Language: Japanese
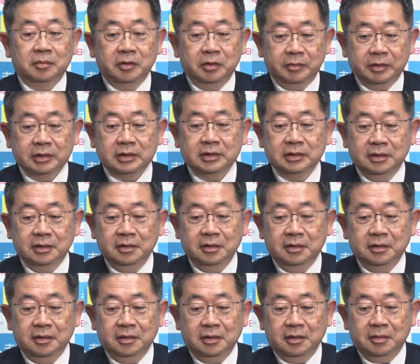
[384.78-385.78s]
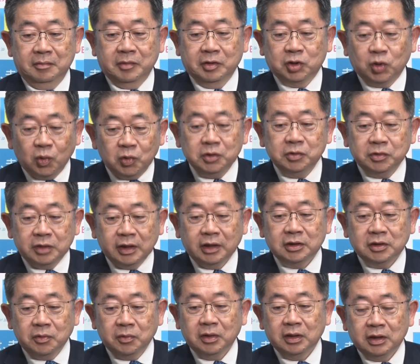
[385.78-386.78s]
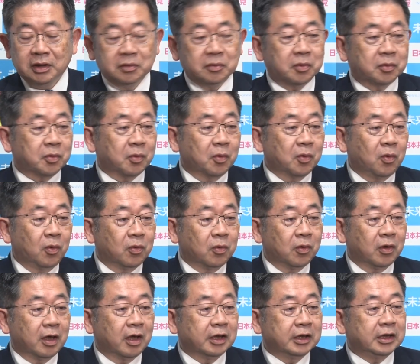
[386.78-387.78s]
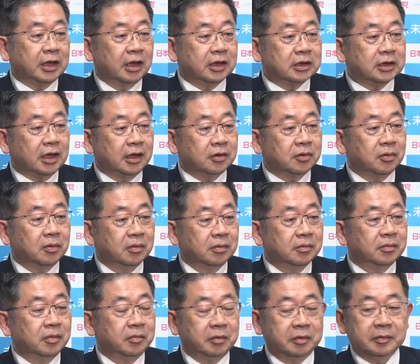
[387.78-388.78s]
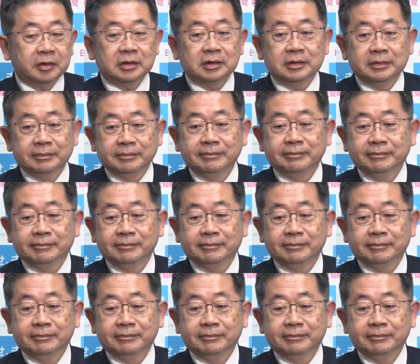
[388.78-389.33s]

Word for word: 思います。まあ、そういう結論が出ることを心から期待したいと思います。